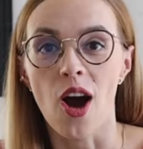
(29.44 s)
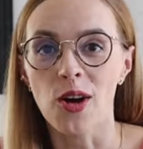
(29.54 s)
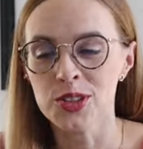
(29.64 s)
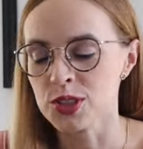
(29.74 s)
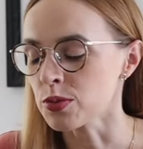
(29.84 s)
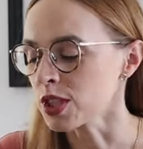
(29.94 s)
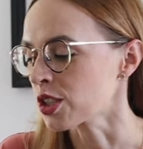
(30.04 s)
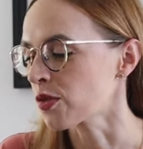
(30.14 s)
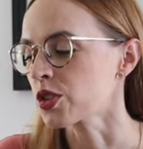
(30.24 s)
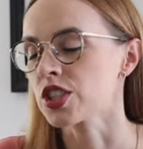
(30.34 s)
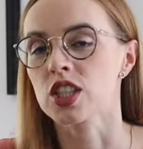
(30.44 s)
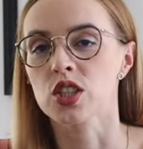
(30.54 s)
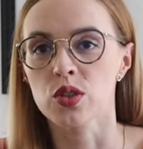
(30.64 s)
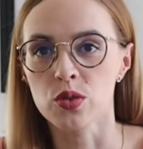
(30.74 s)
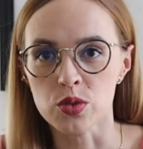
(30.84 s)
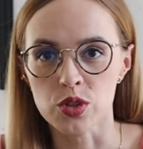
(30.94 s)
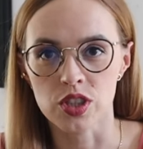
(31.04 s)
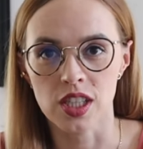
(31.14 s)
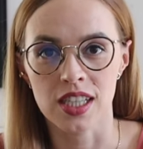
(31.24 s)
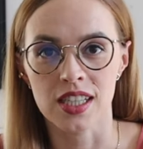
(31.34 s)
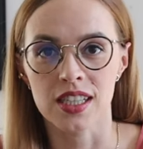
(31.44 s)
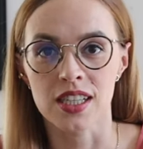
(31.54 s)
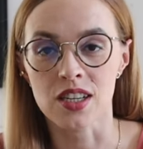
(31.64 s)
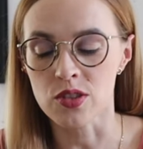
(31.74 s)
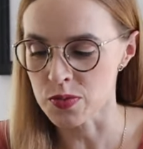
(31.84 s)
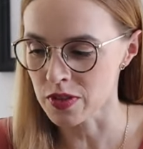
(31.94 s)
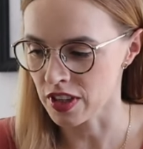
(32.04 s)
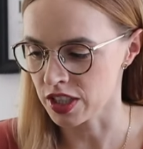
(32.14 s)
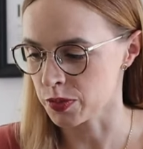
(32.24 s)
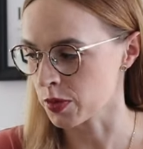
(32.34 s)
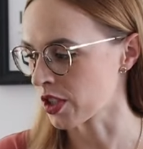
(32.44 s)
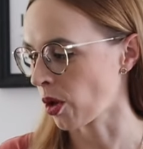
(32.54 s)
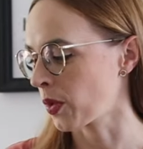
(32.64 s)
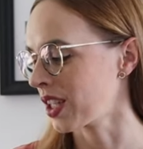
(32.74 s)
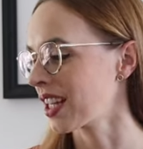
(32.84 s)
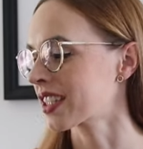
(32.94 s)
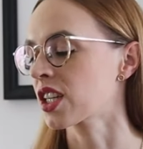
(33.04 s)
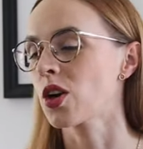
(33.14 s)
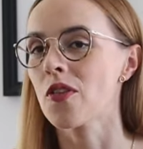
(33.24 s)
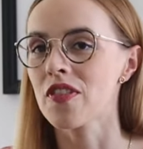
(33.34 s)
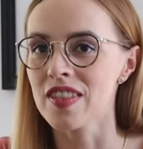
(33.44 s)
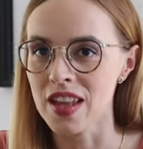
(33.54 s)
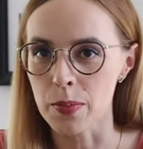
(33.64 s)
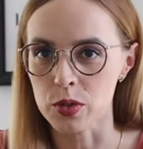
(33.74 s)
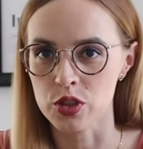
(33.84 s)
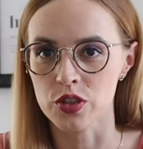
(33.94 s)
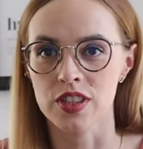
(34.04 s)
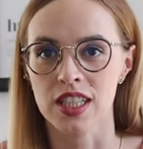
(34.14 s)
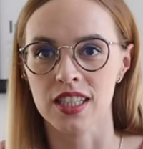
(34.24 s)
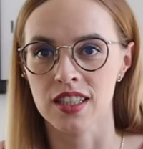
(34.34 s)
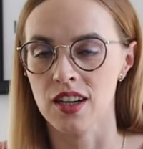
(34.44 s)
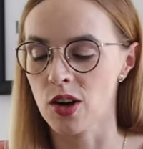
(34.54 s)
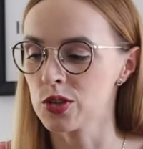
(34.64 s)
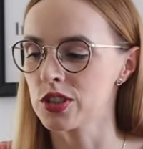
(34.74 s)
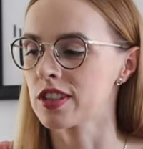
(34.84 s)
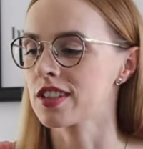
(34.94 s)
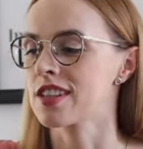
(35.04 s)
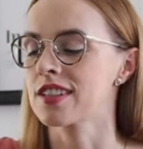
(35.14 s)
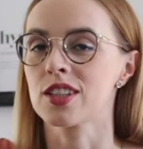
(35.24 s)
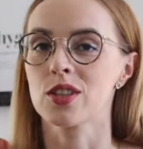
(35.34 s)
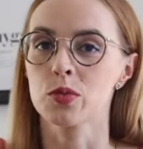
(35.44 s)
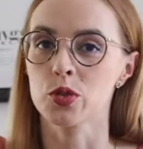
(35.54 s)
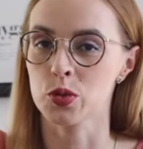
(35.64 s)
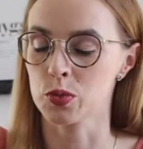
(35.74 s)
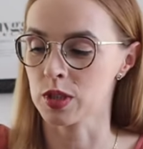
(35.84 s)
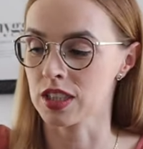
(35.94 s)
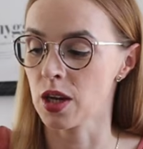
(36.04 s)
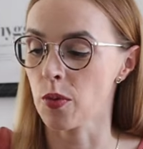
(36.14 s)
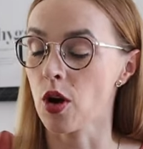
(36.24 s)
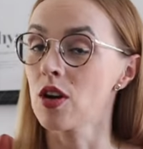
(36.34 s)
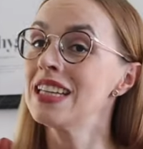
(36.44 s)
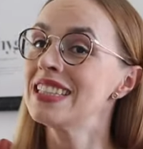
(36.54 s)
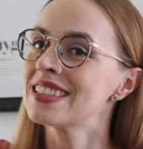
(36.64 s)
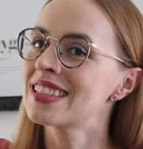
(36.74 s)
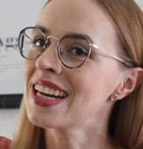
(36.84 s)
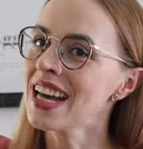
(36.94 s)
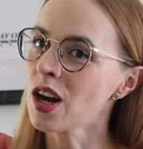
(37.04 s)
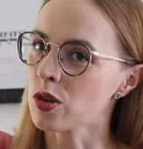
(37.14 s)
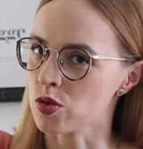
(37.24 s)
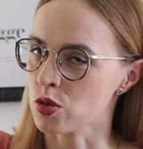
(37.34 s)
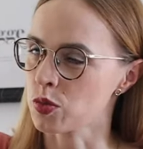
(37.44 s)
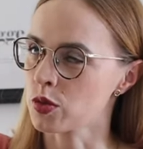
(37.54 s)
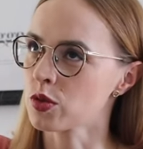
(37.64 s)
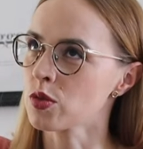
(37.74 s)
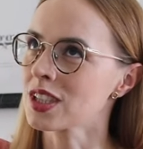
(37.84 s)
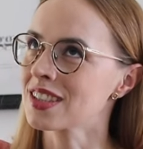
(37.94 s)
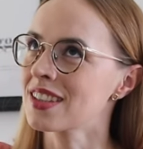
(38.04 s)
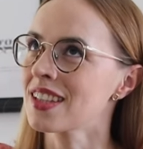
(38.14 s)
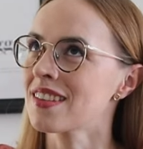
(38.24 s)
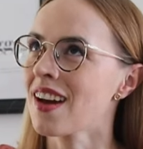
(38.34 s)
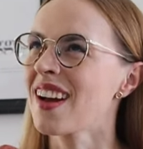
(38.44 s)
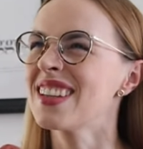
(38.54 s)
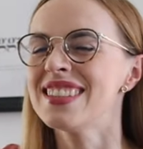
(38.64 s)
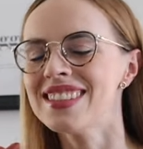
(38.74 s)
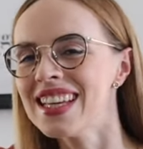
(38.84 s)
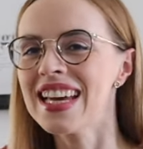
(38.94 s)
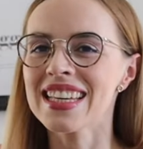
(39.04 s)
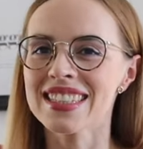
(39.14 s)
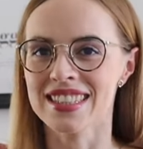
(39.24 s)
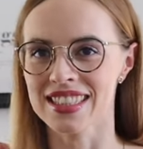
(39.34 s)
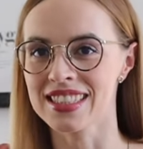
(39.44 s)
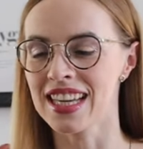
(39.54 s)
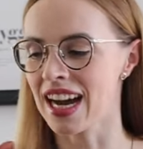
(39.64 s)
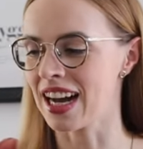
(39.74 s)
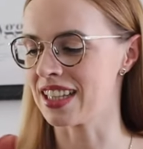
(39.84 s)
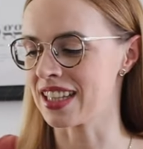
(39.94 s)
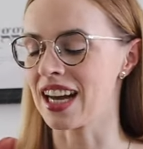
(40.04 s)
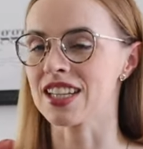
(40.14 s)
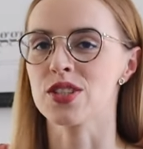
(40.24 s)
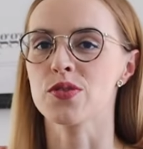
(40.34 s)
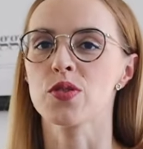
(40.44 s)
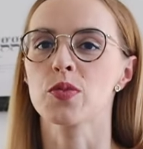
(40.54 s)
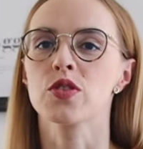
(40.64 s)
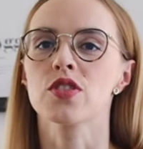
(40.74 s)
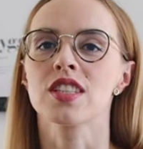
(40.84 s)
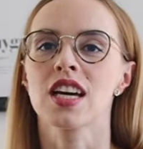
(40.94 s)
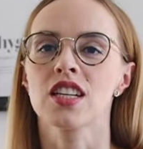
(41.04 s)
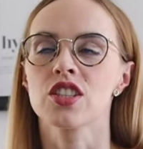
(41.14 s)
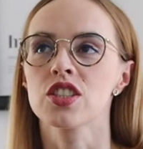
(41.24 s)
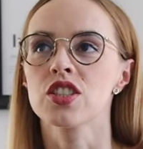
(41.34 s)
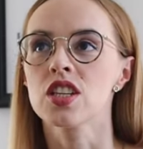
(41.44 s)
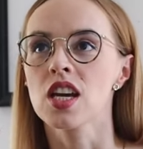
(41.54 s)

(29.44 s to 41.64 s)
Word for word: O niektórych nowościach już e, rozmawialiśmy sobie, dlatego na początek o nich, jeżeli komuś umknęło, dla osób, których dieta nie jest idealna, a chcą sobie dostarczyć